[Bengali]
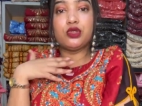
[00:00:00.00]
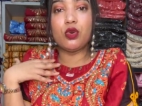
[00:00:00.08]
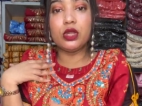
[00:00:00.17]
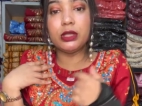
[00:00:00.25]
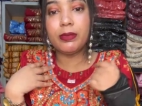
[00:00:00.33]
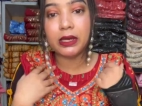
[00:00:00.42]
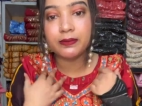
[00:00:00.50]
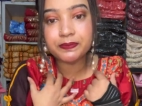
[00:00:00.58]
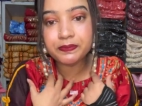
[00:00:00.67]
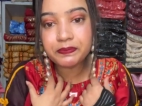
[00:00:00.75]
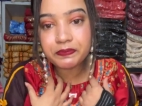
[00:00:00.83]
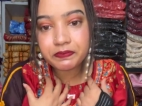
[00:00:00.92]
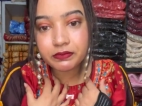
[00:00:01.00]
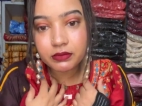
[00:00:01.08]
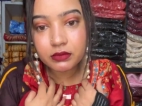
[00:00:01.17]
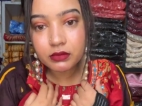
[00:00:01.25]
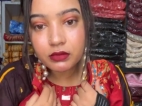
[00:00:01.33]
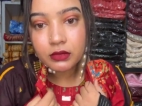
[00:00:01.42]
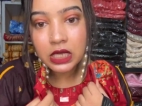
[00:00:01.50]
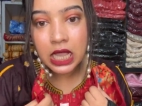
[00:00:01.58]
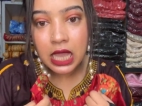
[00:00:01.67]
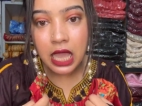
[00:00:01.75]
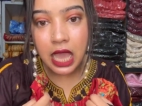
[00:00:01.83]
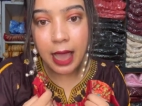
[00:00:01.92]
ইনবক্স করে দিবেন
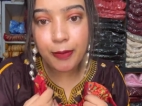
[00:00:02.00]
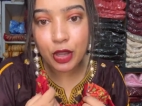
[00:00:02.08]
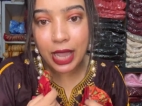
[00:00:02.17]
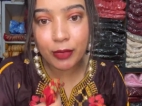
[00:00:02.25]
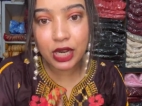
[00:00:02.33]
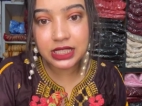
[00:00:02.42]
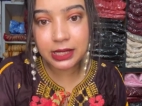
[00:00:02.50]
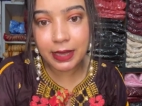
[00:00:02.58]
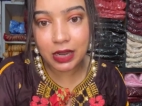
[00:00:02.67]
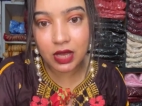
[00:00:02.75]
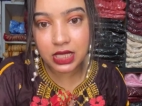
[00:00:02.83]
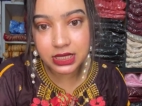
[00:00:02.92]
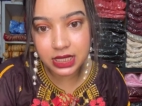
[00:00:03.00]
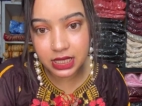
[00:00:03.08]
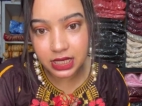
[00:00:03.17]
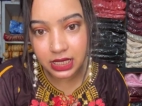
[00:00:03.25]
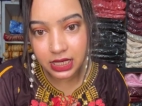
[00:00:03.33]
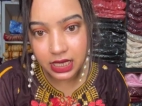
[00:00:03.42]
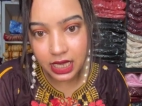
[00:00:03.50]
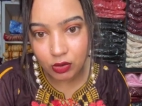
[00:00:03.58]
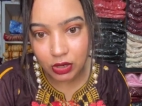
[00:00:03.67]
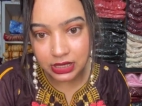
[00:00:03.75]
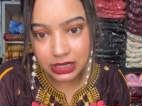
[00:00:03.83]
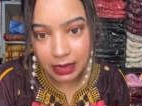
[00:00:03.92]
আপু কেমন আছেন ভালো আছি
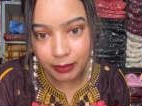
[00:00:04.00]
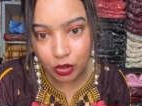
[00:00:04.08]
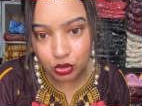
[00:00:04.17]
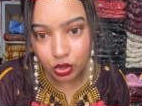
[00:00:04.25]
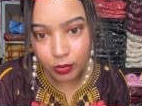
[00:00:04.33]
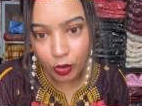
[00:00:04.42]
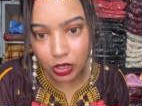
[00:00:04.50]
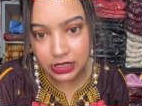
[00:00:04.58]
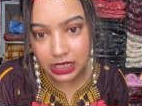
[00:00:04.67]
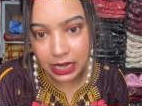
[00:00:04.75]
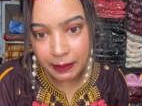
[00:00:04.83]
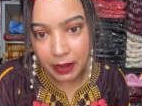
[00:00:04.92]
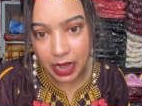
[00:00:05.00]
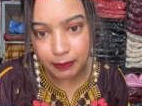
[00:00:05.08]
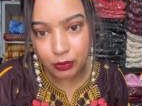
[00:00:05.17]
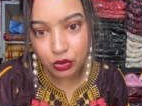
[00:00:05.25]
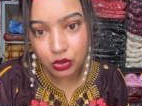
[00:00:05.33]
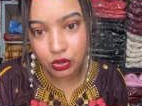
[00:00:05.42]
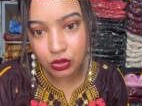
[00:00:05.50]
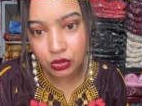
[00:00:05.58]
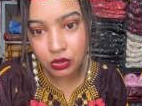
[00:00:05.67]
এগুলার দাম কত বলে দিলাম আপু